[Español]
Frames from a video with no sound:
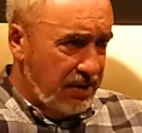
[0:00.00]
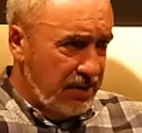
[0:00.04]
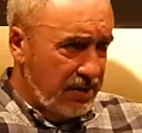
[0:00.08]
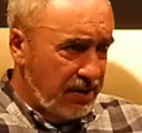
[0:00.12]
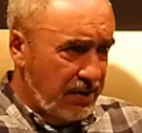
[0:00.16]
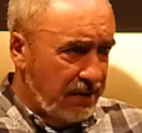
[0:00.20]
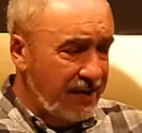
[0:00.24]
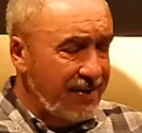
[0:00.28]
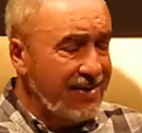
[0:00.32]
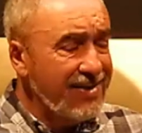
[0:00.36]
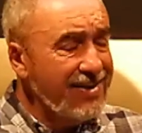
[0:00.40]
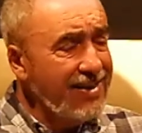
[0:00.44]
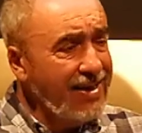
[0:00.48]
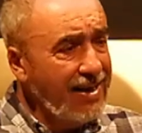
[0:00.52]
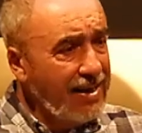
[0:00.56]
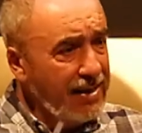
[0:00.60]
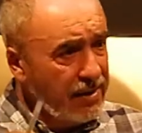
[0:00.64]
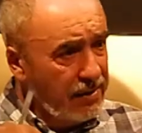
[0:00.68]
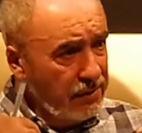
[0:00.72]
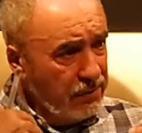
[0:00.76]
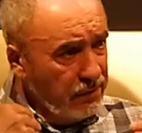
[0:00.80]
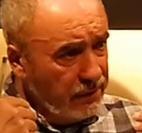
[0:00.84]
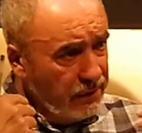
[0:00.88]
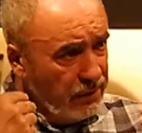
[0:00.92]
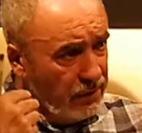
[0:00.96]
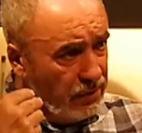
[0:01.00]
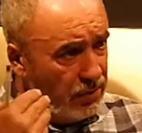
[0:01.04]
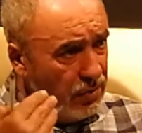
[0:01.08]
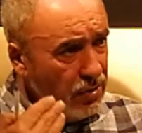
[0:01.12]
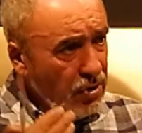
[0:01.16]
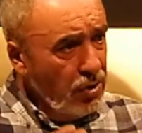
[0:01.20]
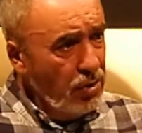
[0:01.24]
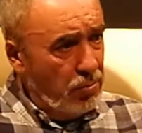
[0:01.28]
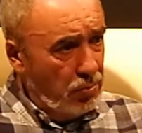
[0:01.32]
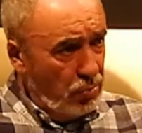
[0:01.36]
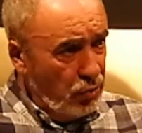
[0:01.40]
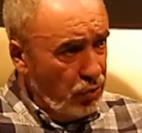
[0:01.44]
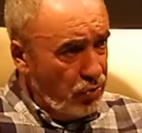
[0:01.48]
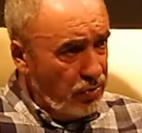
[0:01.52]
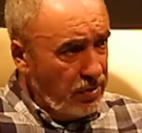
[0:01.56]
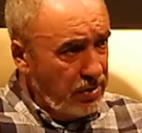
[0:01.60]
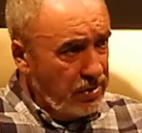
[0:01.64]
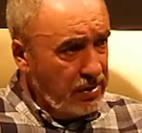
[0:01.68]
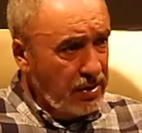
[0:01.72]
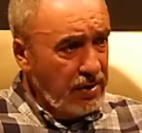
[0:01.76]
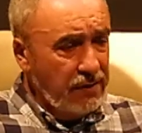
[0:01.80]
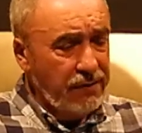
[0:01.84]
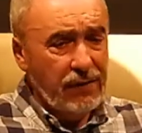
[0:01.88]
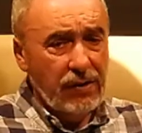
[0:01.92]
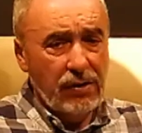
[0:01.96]
Es decir, se ha reducido mucho el
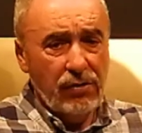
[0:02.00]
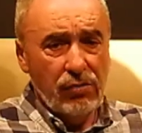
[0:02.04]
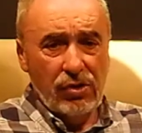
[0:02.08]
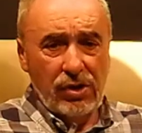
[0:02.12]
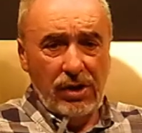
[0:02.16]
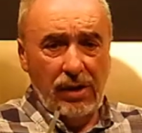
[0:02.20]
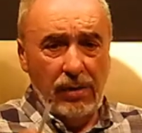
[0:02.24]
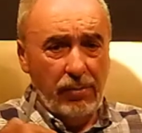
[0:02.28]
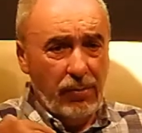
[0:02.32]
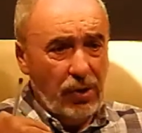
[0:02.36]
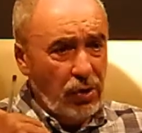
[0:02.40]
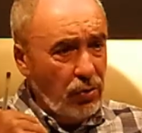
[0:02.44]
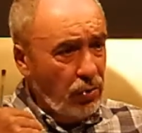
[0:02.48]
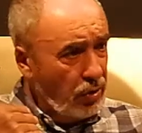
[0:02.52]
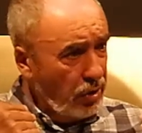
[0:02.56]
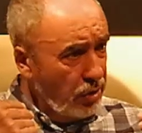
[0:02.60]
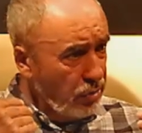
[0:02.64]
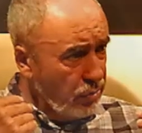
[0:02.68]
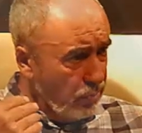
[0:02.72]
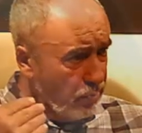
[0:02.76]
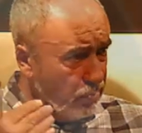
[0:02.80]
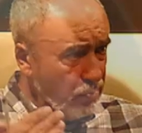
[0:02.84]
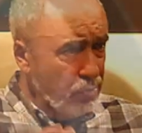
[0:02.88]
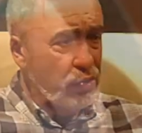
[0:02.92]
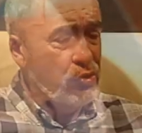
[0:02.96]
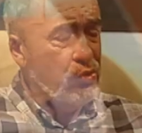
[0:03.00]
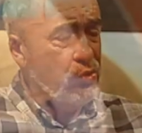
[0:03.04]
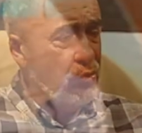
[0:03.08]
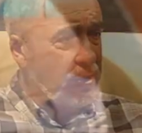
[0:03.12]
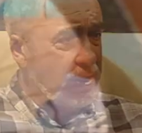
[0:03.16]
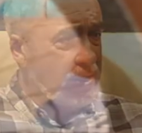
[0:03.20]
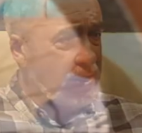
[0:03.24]
tráfico, se ha mejorado mucho